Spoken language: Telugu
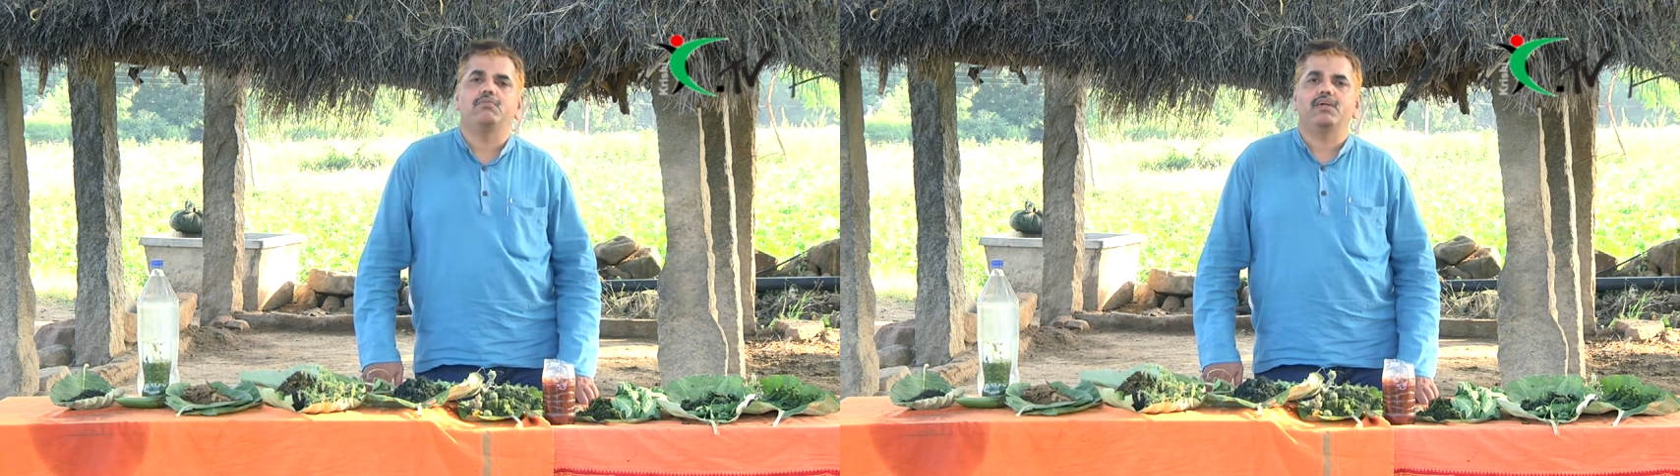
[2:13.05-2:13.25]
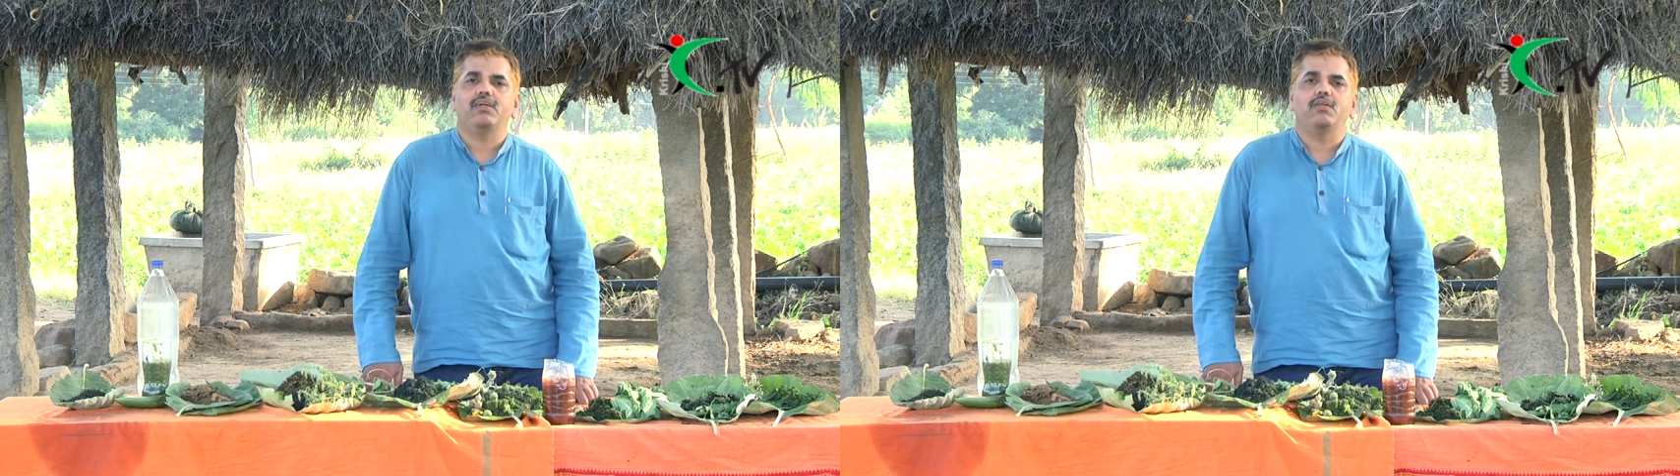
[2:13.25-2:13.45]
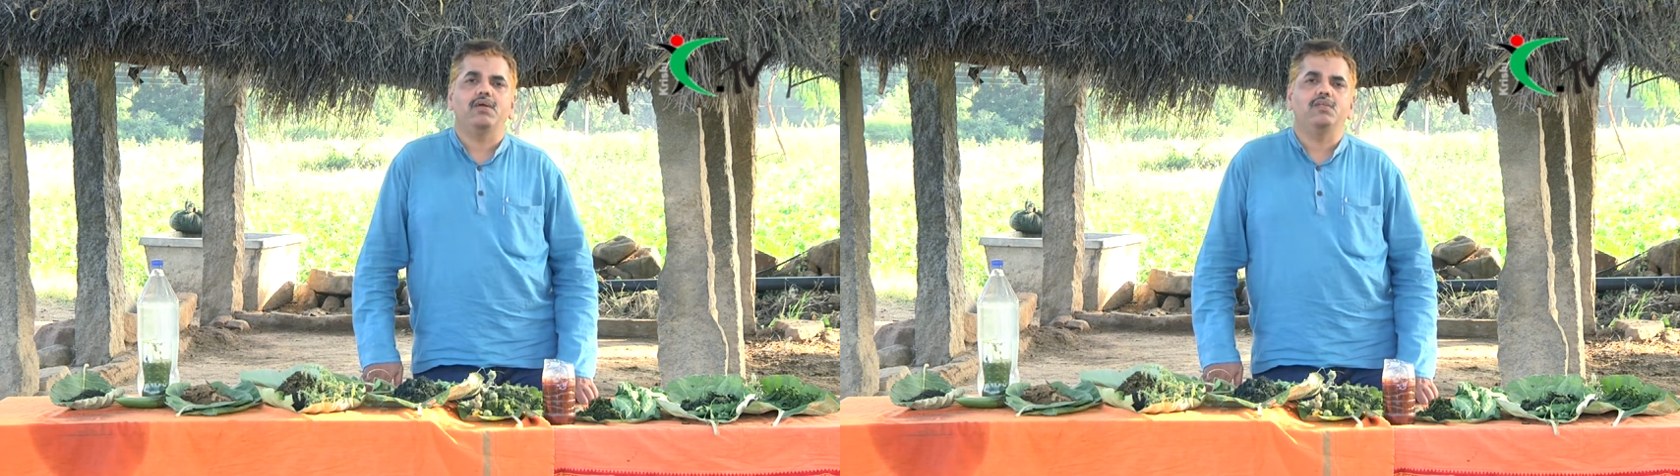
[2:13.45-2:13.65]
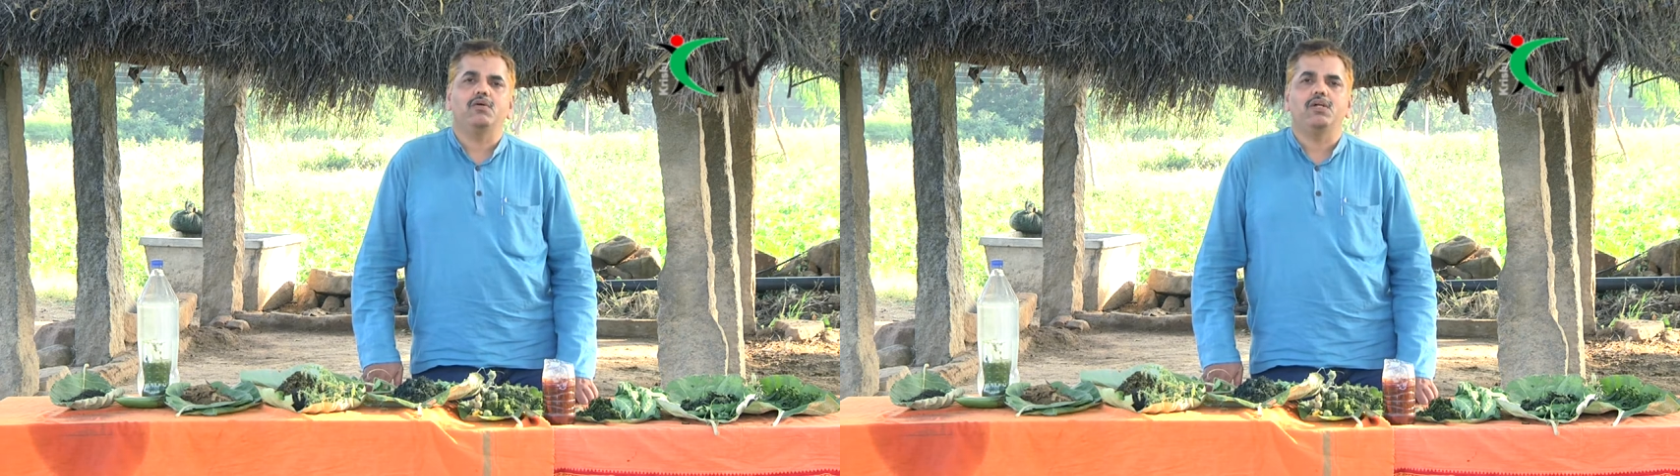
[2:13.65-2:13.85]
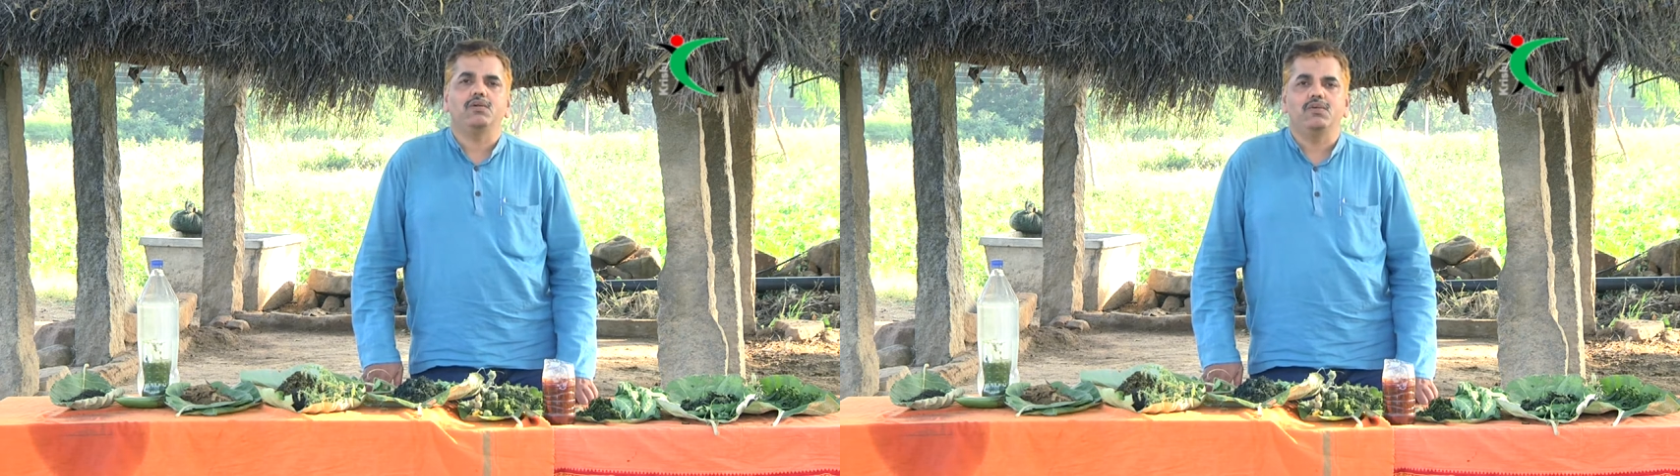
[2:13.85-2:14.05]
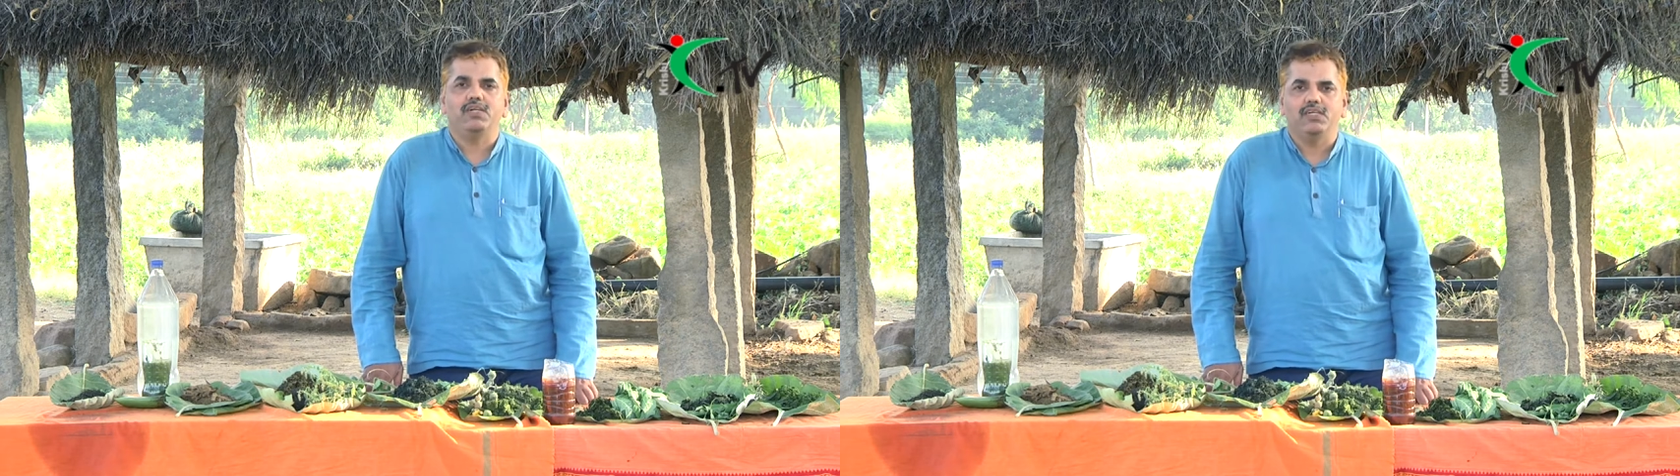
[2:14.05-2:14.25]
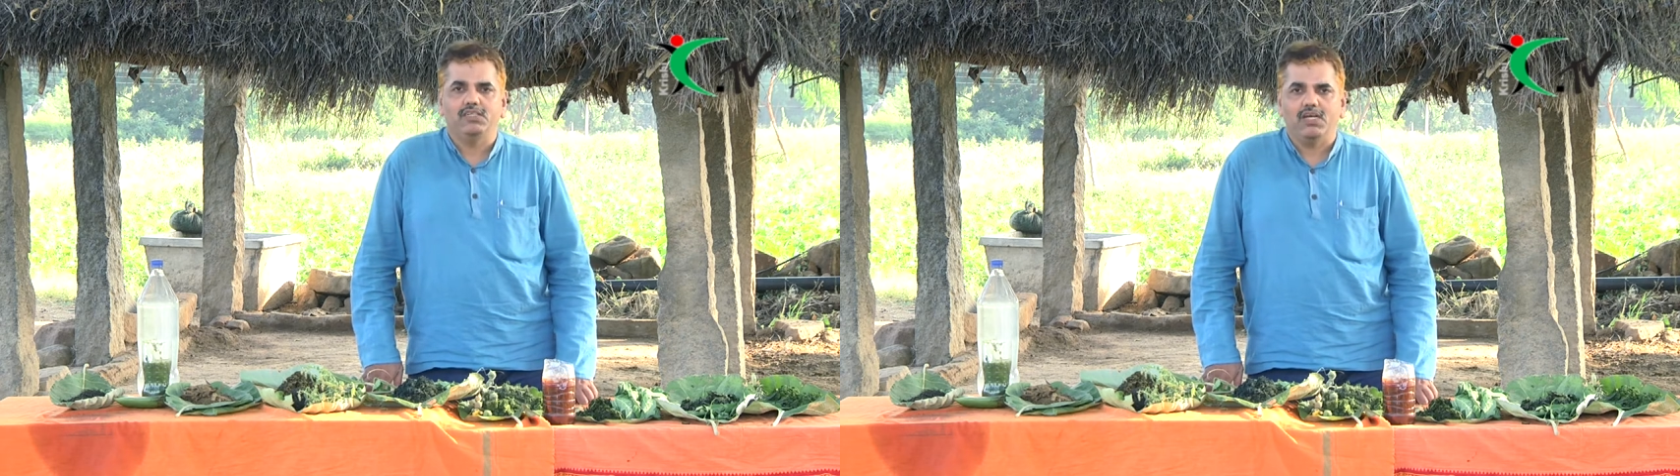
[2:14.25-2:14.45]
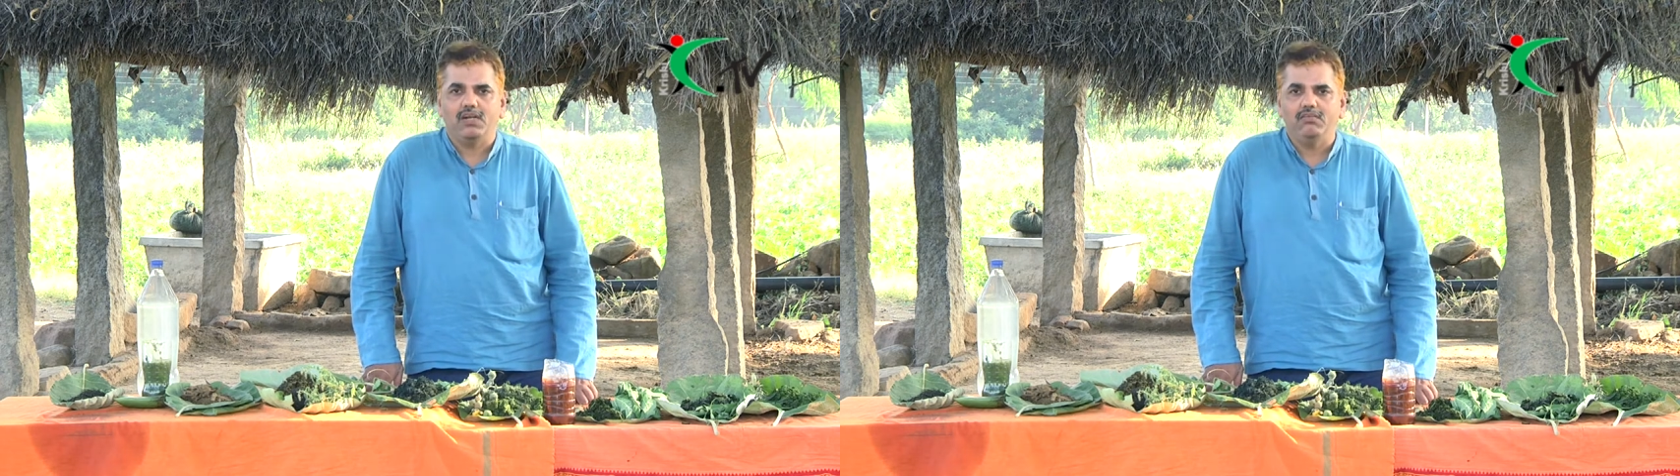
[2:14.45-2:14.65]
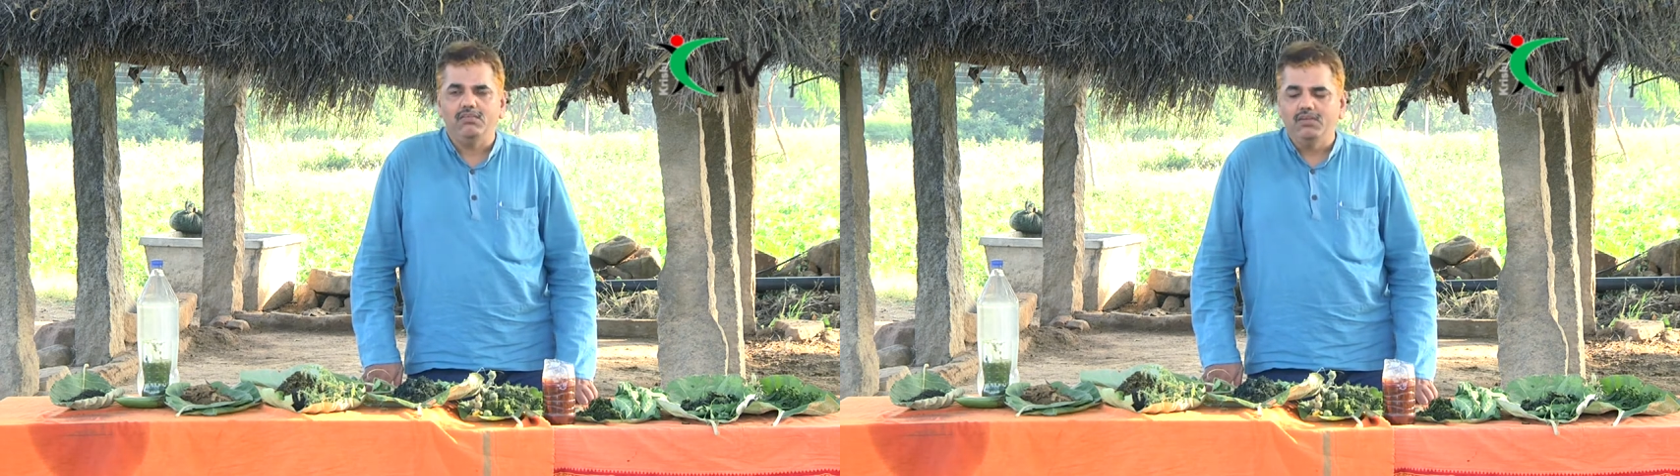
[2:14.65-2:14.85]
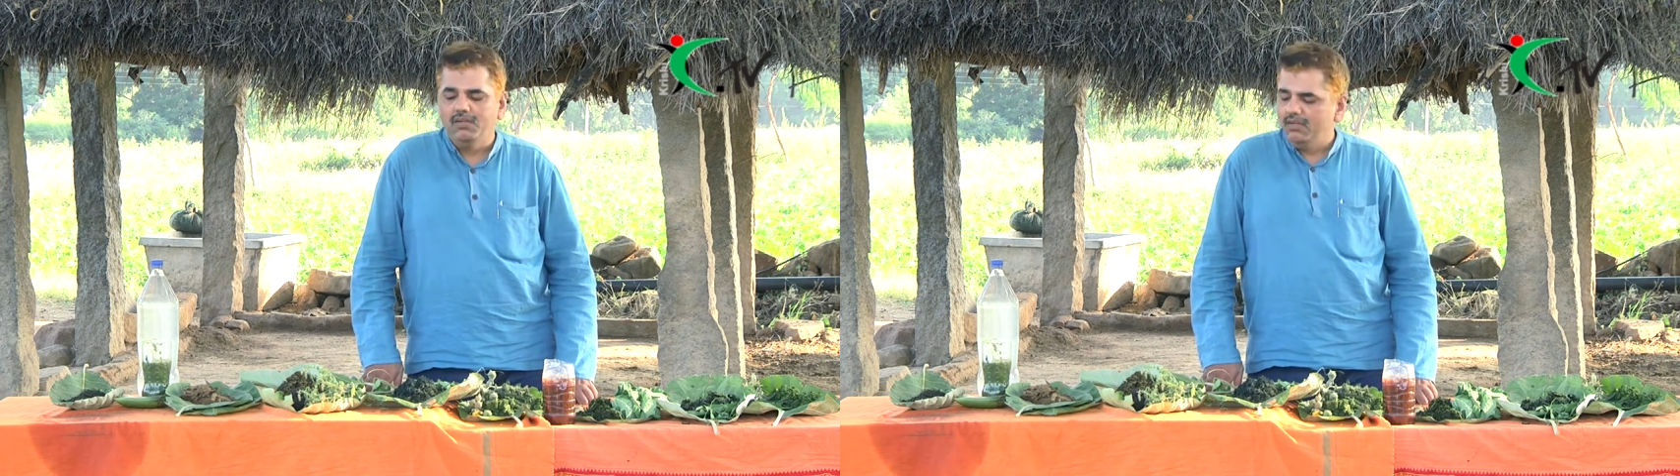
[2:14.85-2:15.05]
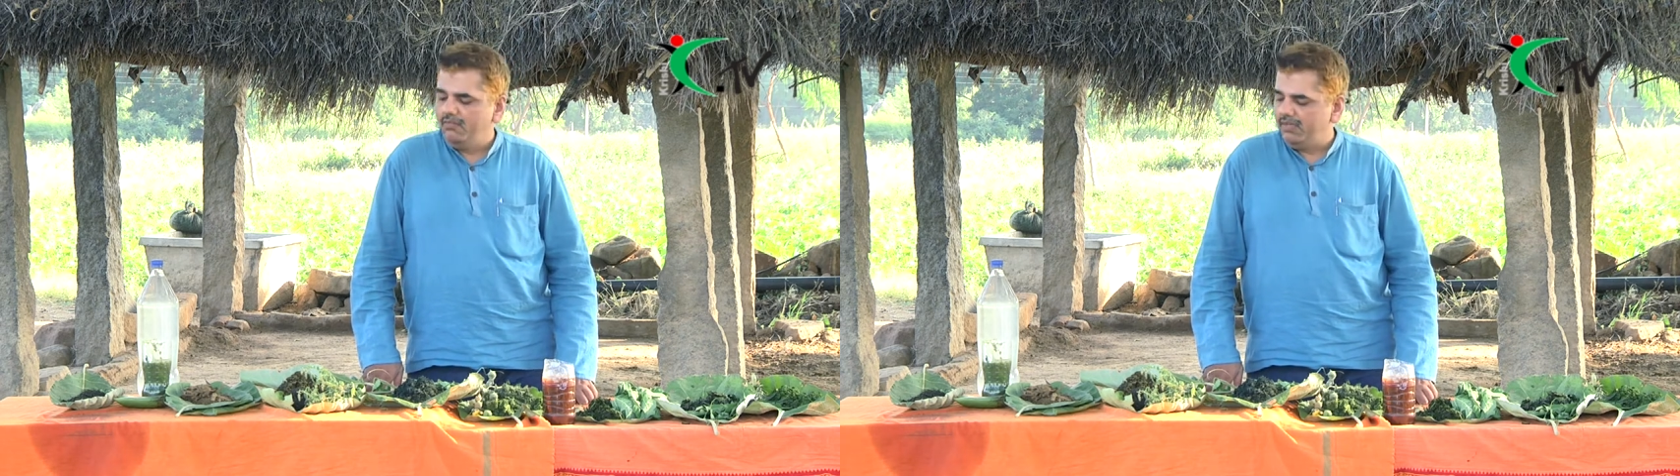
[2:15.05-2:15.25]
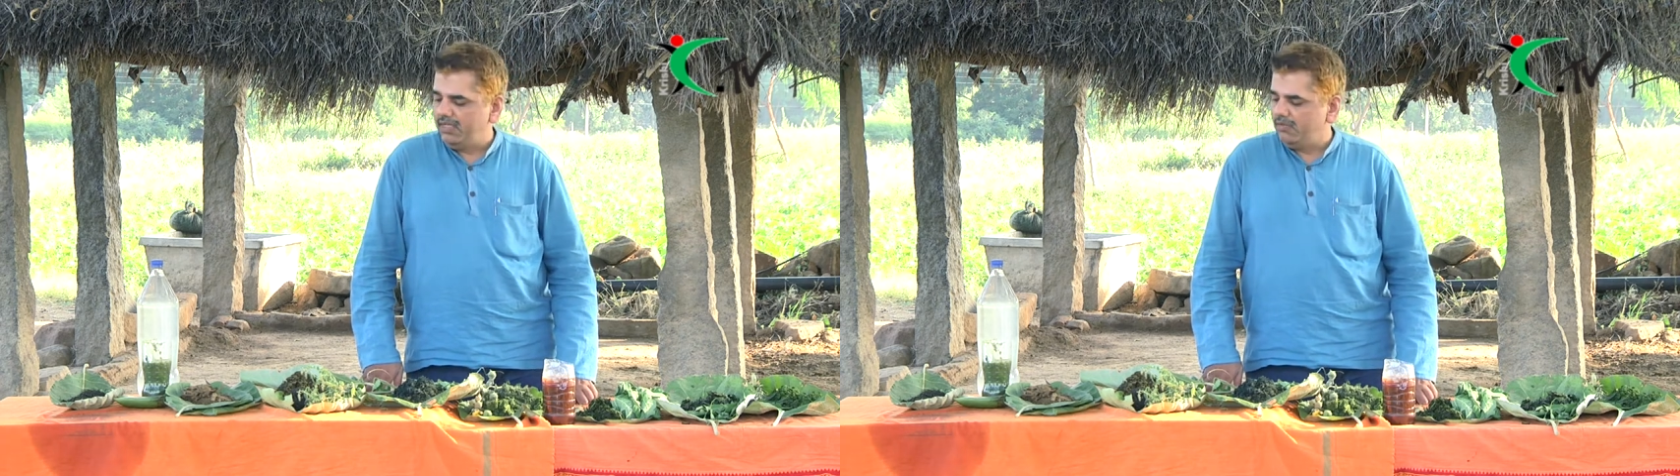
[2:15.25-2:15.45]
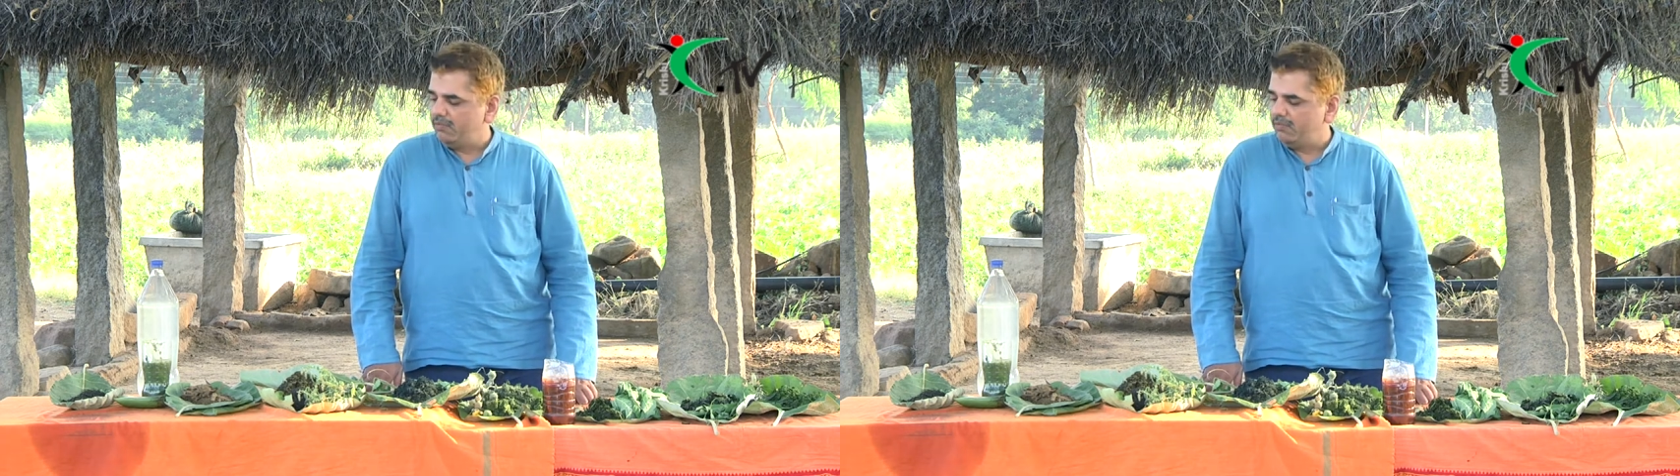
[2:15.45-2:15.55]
పంటల్లో అయితే ఒకటి నుండి రెండు సార్లు వీటిని